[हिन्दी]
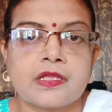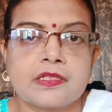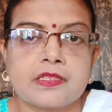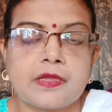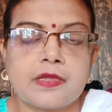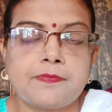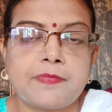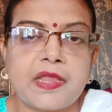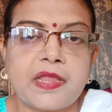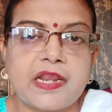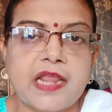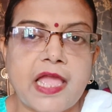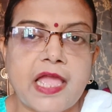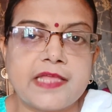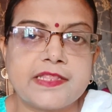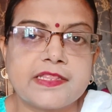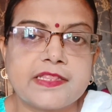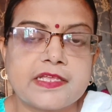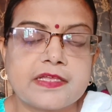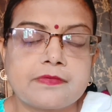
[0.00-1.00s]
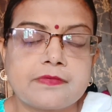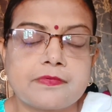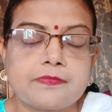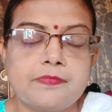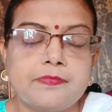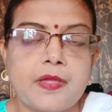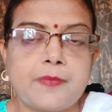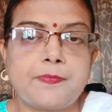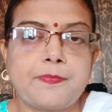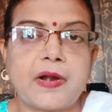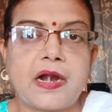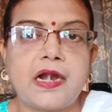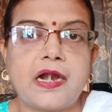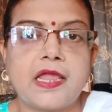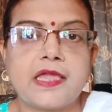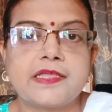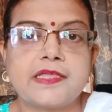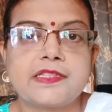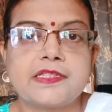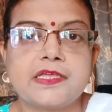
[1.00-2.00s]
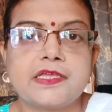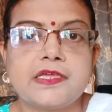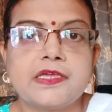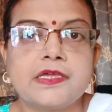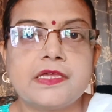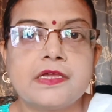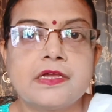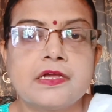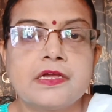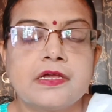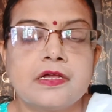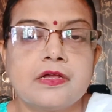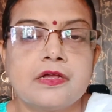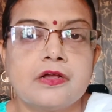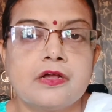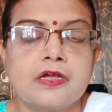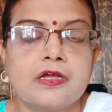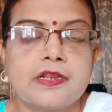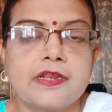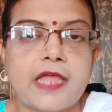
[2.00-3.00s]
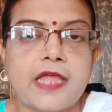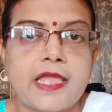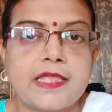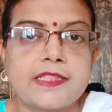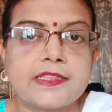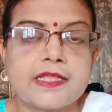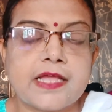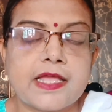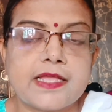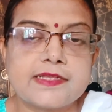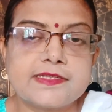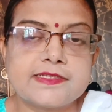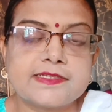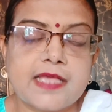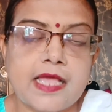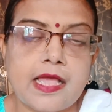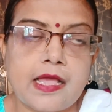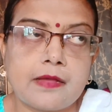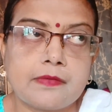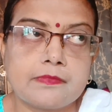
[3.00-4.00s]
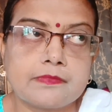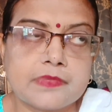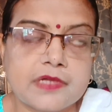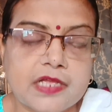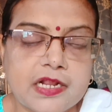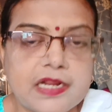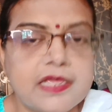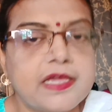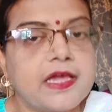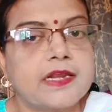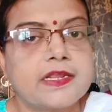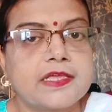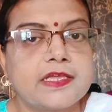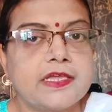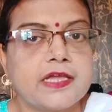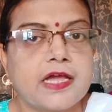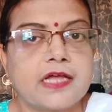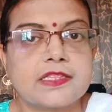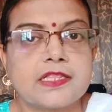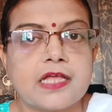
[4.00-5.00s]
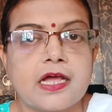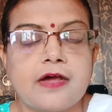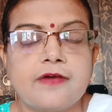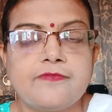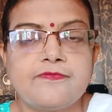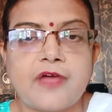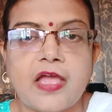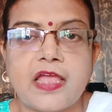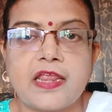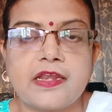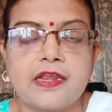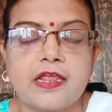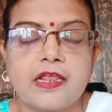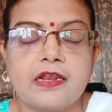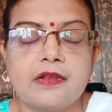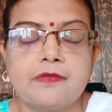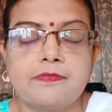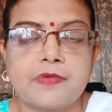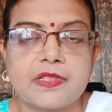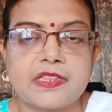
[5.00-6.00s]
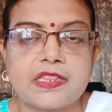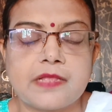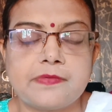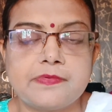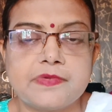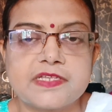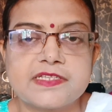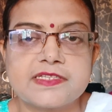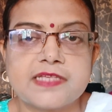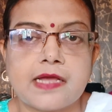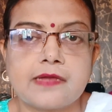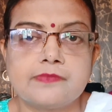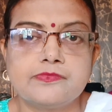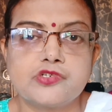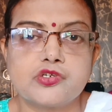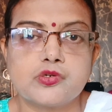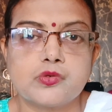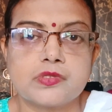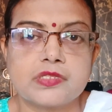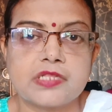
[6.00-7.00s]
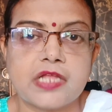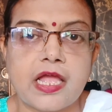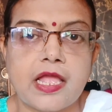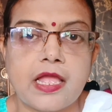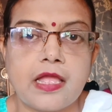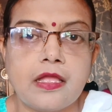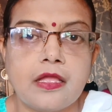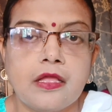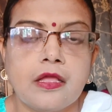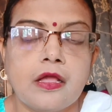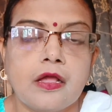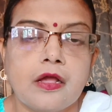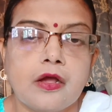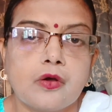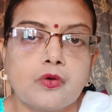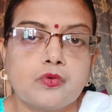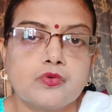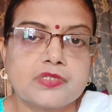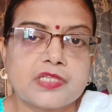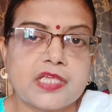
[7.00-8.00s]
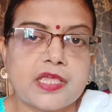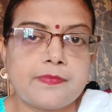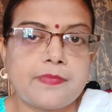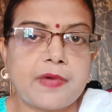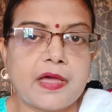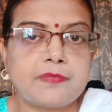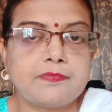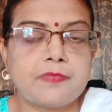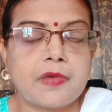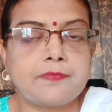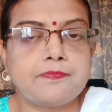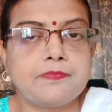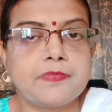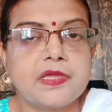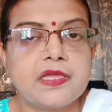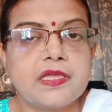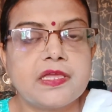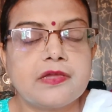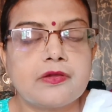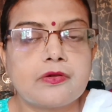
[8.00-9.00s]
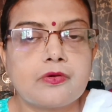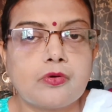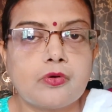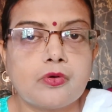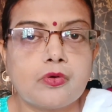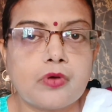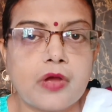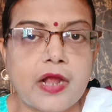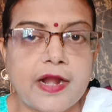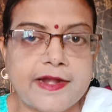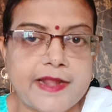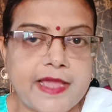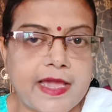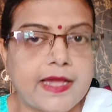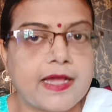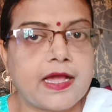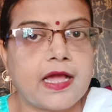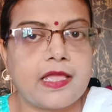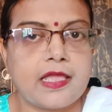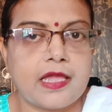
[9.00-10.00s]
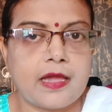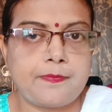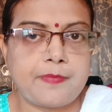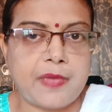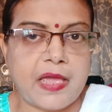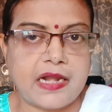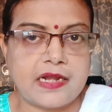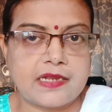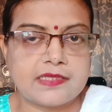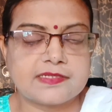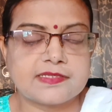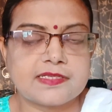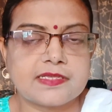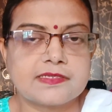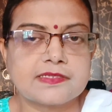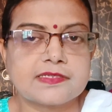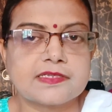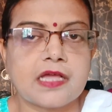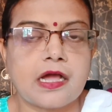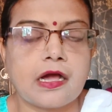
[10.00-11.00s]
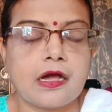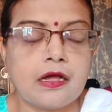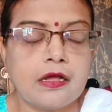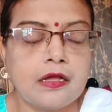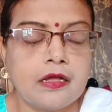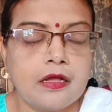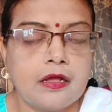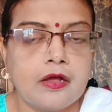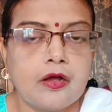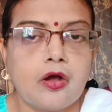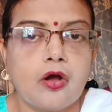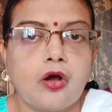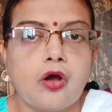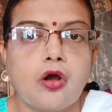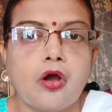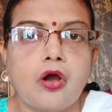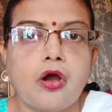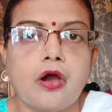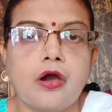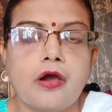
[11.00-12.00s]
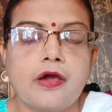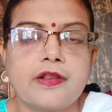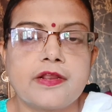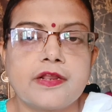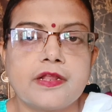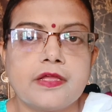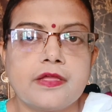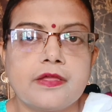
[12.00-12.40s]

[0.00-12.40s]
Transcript: जब मैं नाइन्थ में पढ़ रही थी नाइन्थ का एग्ज़ाम क्लियर किया था फाइनल मतलब एग्ज़ाम जो होता है उसके बाद मम्मी को अटैक आया पैलिसिस का और